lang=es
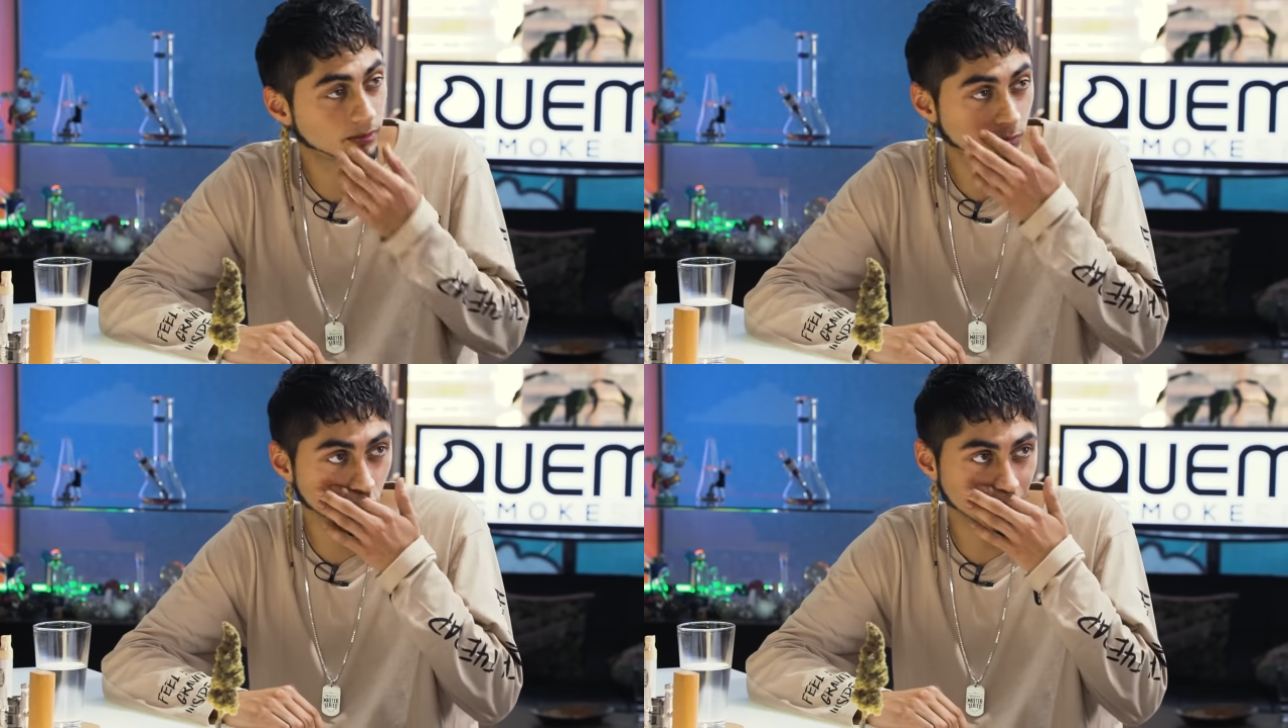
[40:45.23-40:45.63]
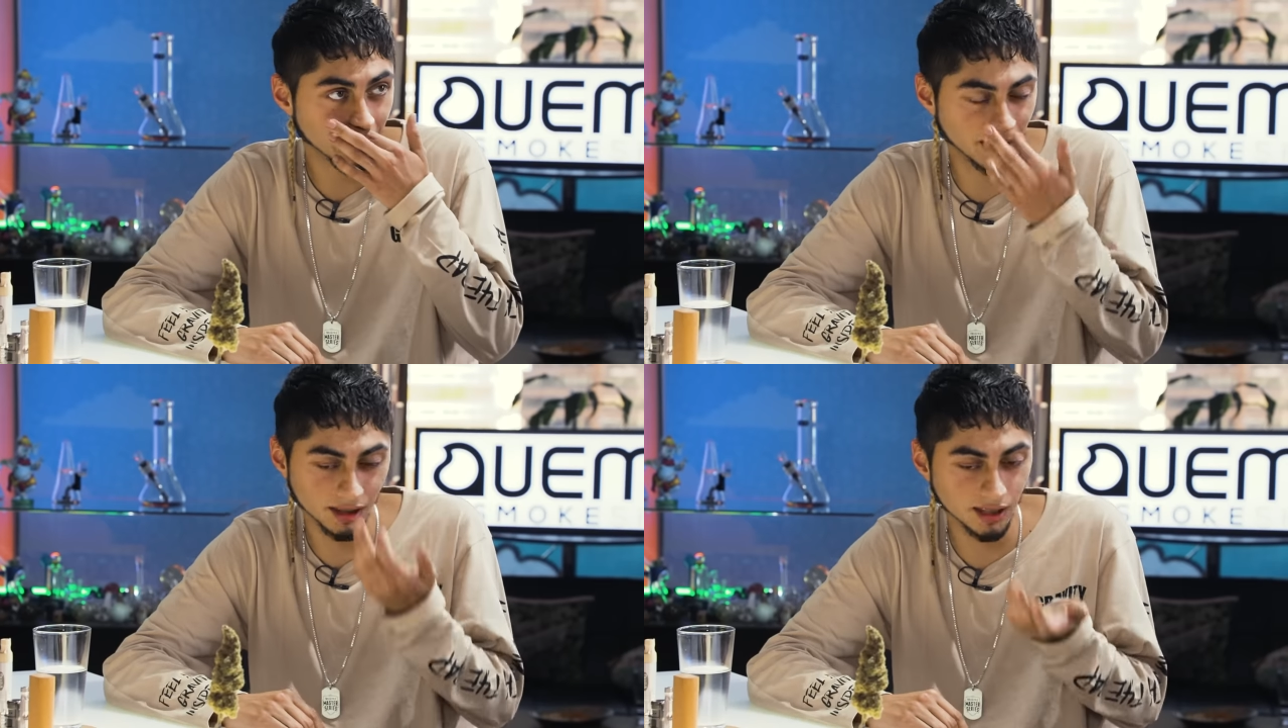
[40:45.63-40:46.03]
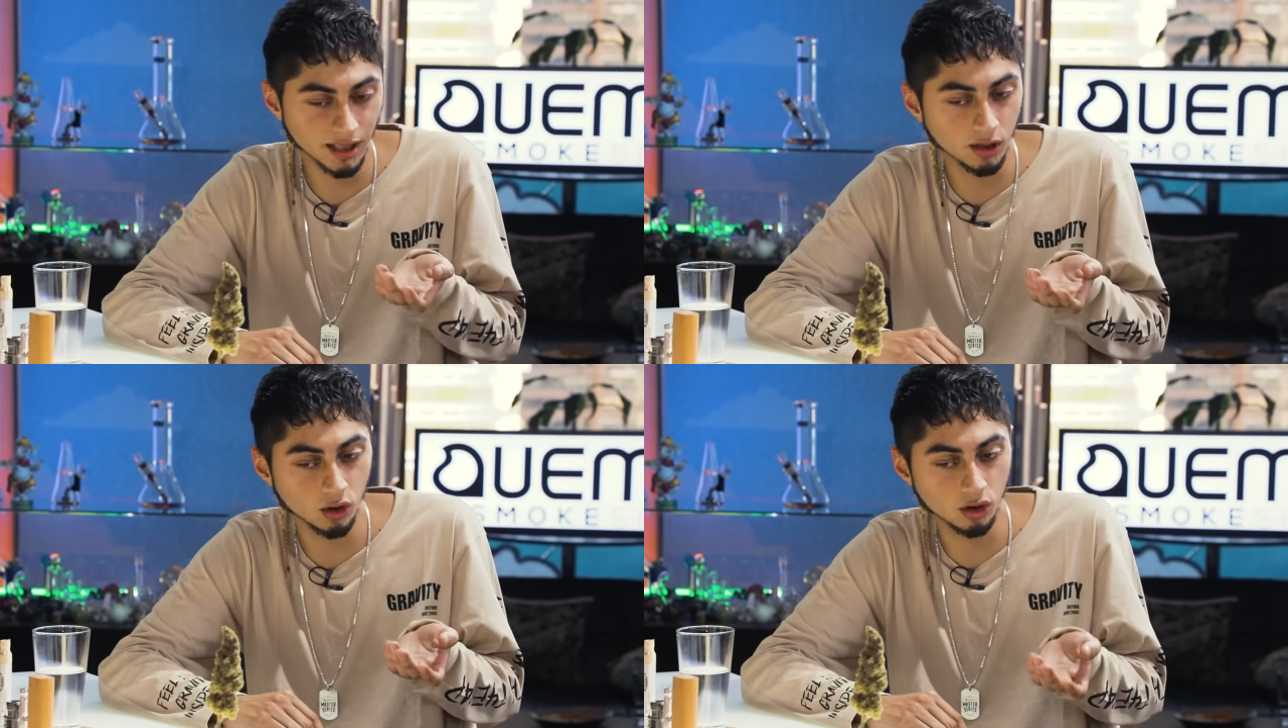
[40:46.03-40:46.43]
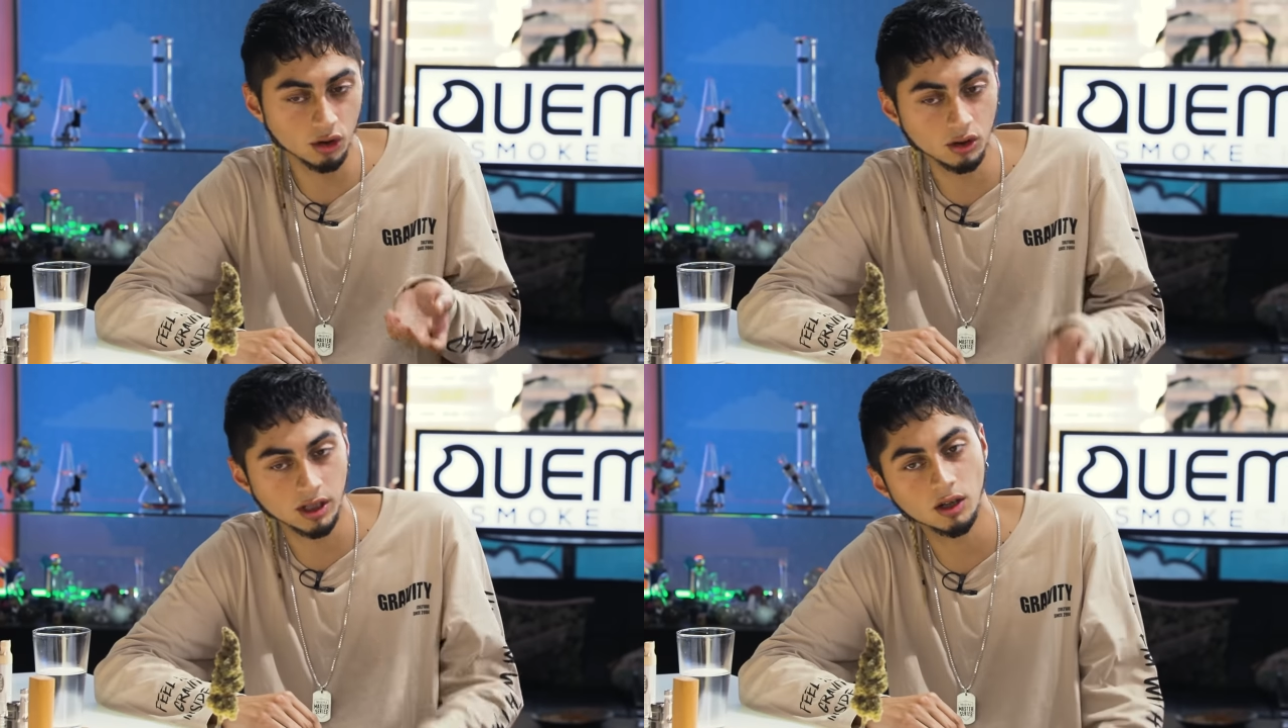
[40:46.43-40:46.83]
mucha gente que
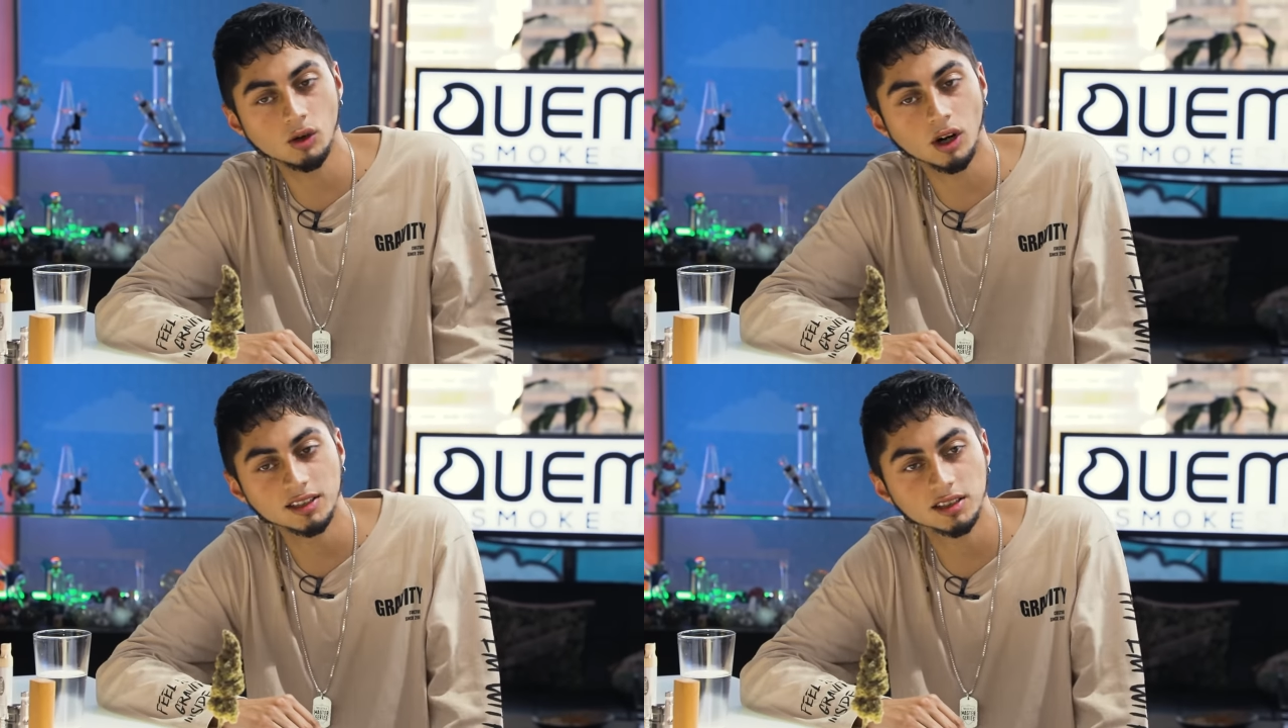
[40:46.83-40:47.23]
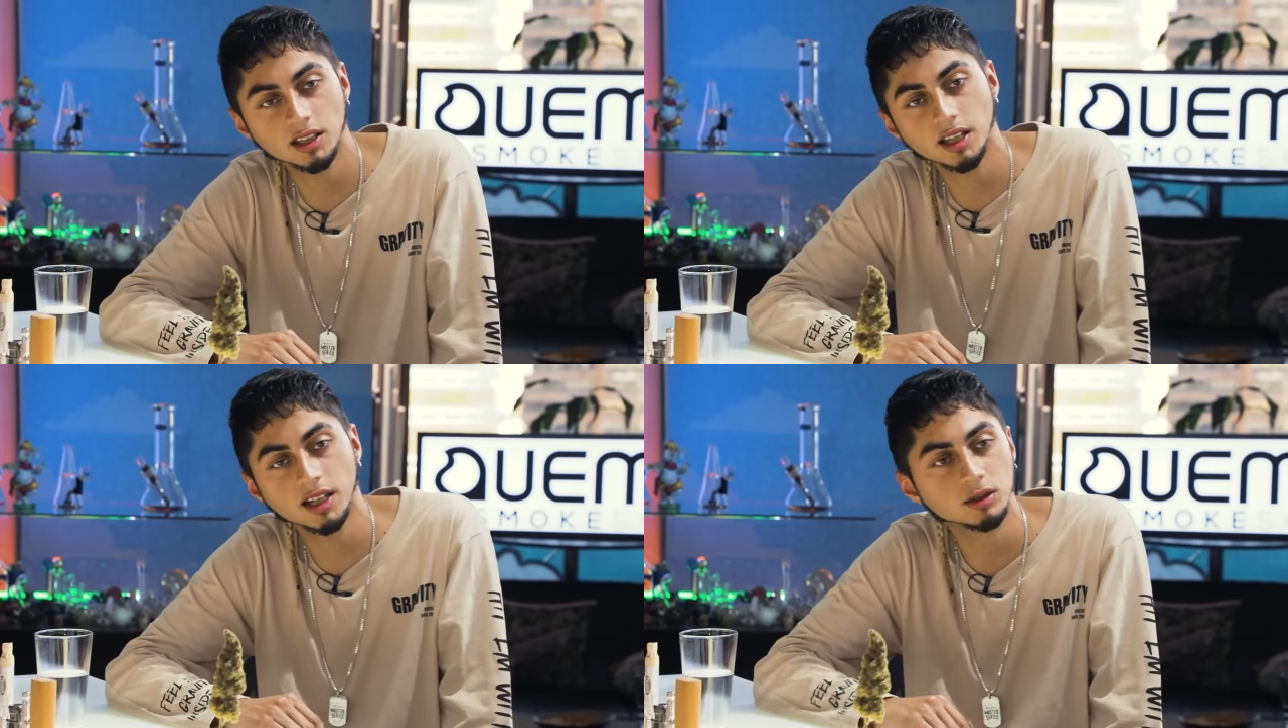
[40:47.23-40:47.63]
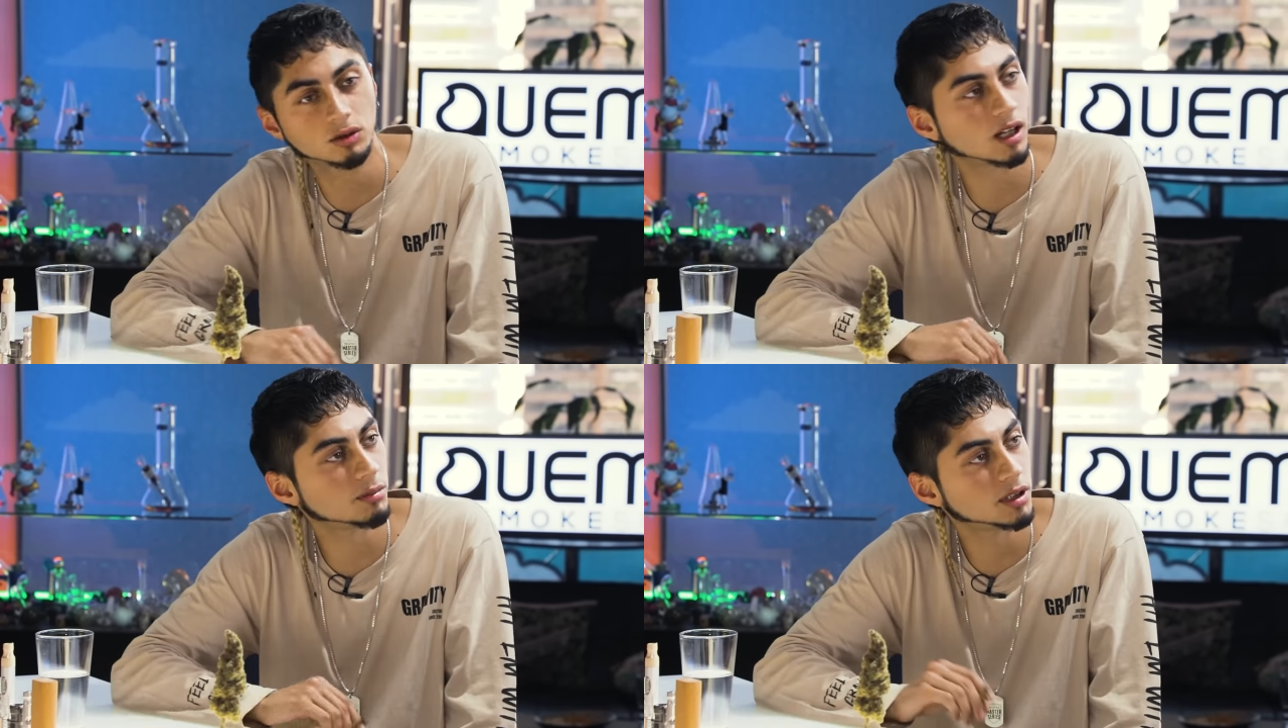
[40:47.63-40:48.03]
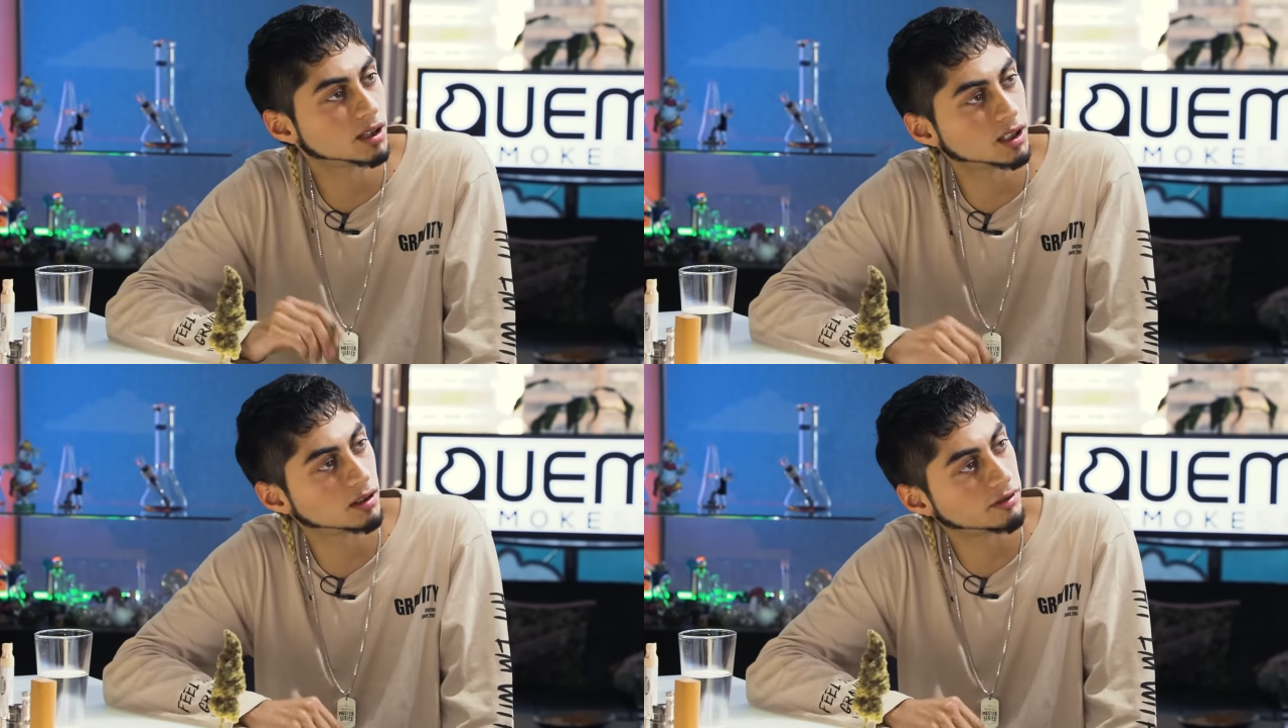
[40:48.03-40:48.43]
lo, que lo hace deja
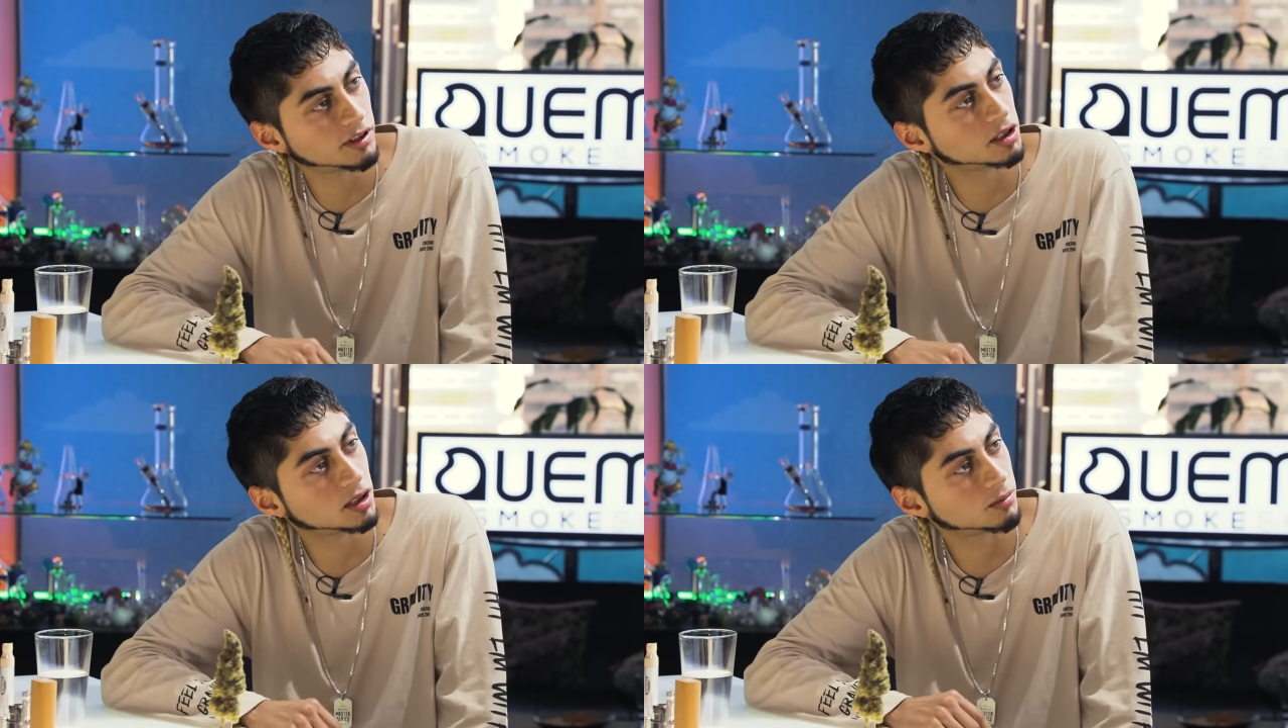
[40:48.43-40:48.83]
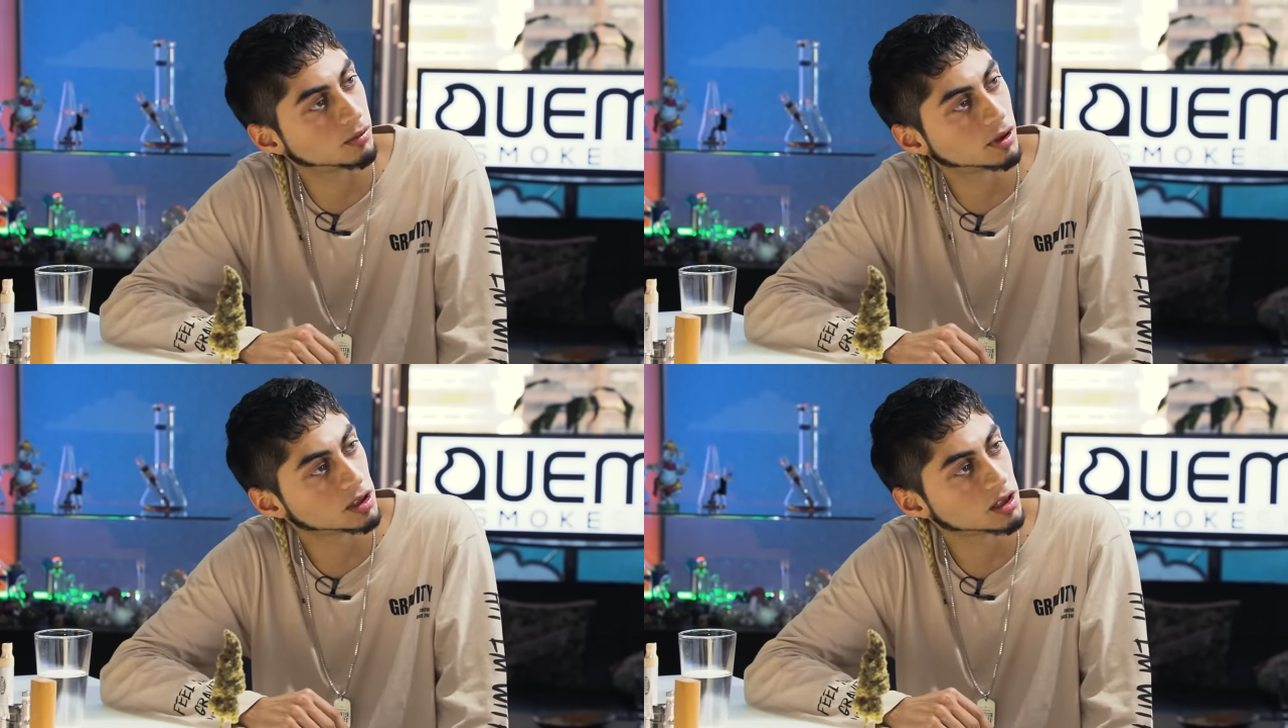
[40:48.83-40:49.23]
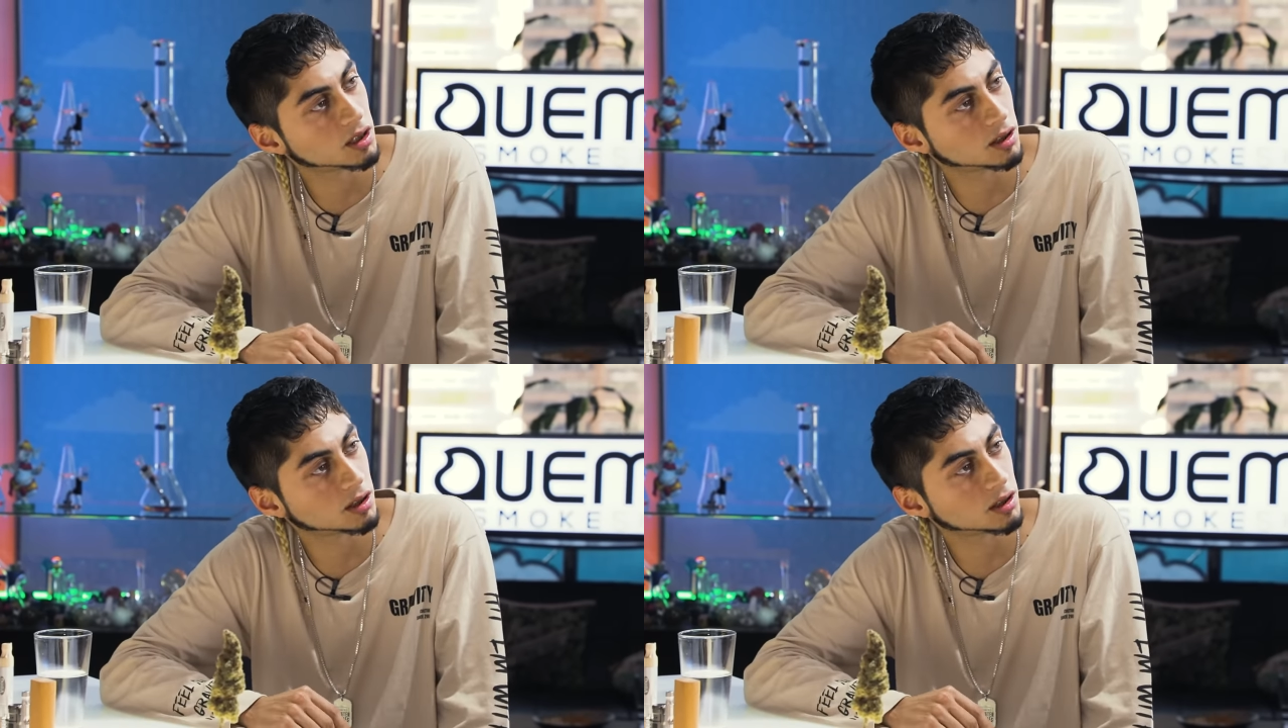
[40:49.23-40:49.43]
totalmente el freestyle, pues, ¿cachai?